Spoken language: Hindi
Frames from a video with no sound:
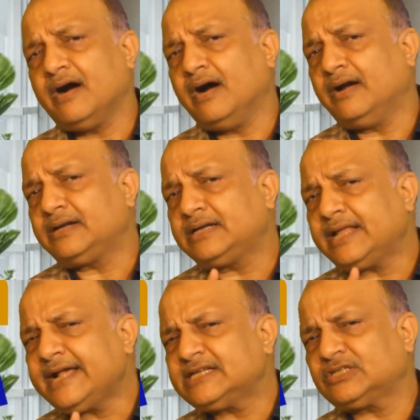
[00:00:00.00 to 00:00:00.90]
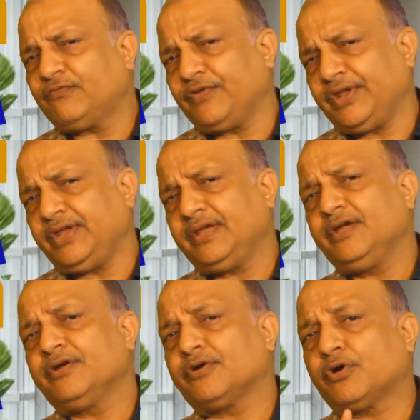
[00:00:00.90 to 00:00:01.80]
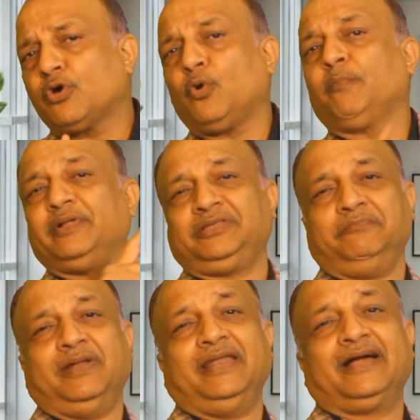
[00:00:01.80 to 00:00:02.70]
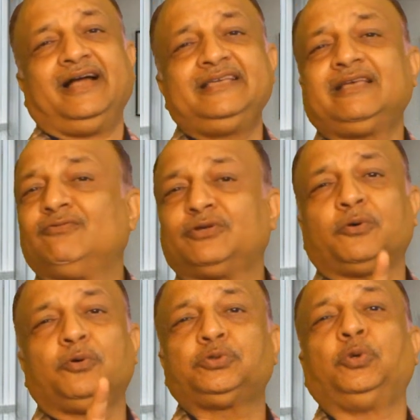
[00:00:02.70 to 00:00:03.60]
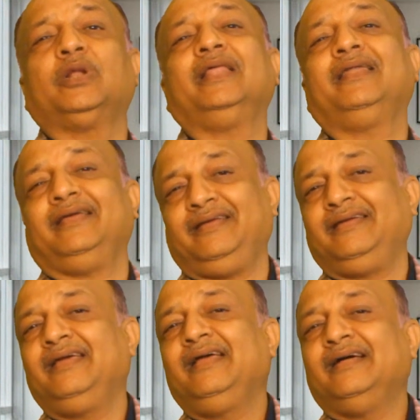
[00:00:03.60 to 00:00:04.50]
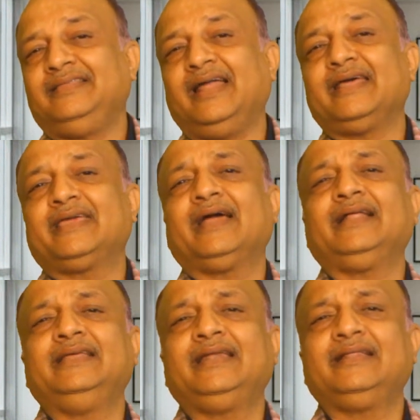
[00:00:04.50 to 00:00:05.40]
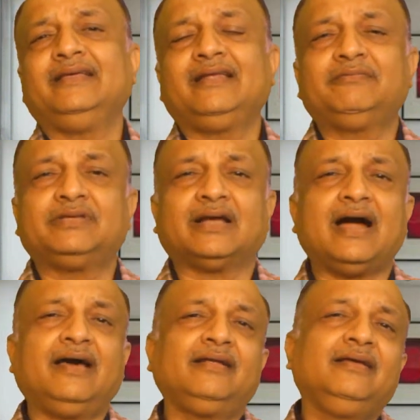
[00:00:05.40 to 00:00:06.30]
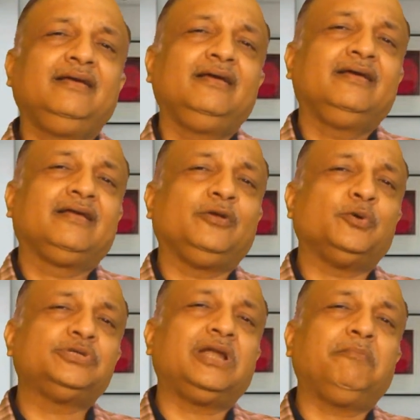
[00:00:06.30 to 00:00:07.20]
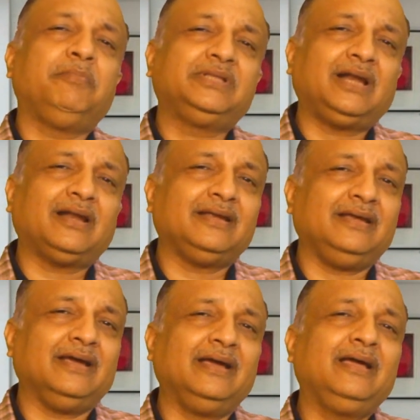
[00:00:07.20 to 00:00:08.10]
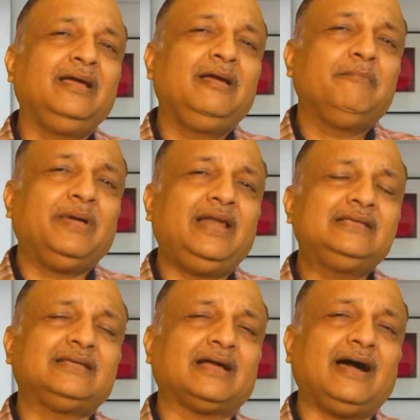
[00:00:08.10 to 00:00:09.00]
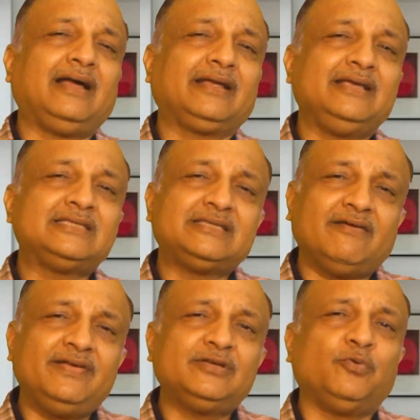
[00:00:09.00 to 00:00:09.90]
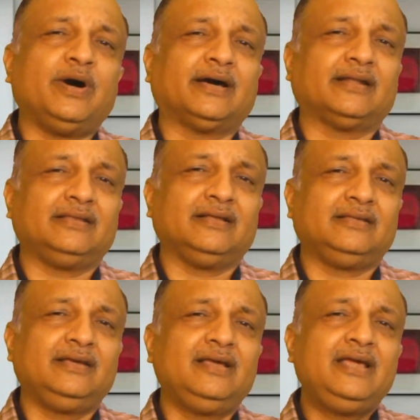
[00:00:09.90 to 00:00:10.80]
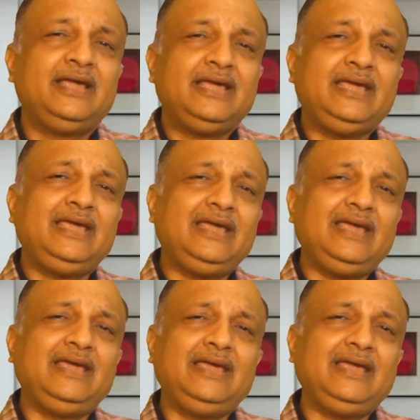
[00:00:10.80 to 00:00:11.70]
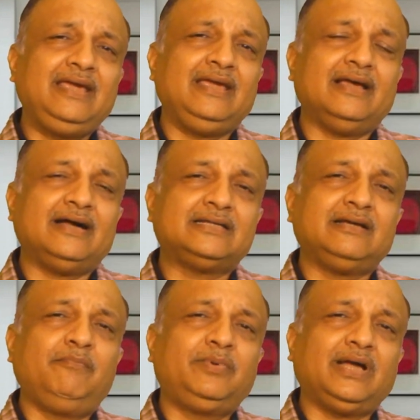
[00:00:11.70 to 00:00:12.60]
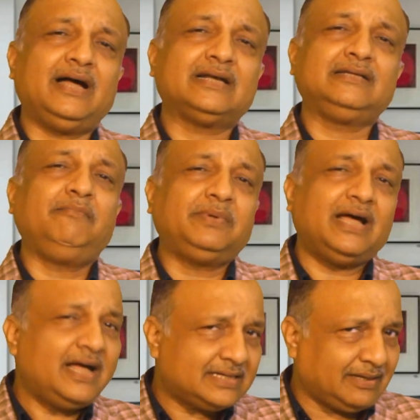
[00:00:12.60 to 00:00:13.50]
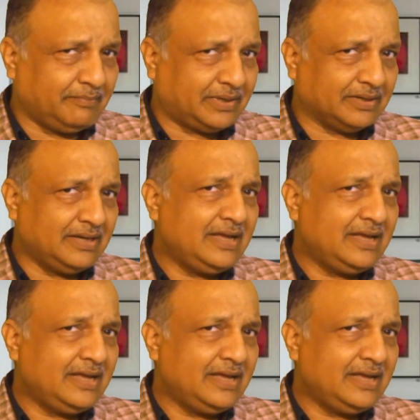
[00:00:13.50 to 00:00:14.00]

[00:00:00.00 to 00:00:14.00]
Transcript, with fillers: टैक्स फ्री करोड़पति बनने का इस अवसर को छोड़ना नहीं ध्यान रखिएगा धीरे धीरे सरकार की योजना बदल रही है पहले सरकार की सेविंग हुआ करती थी ई ई ई एग्जम्प्ट एग्जम्प्ट एग्जम्प्ट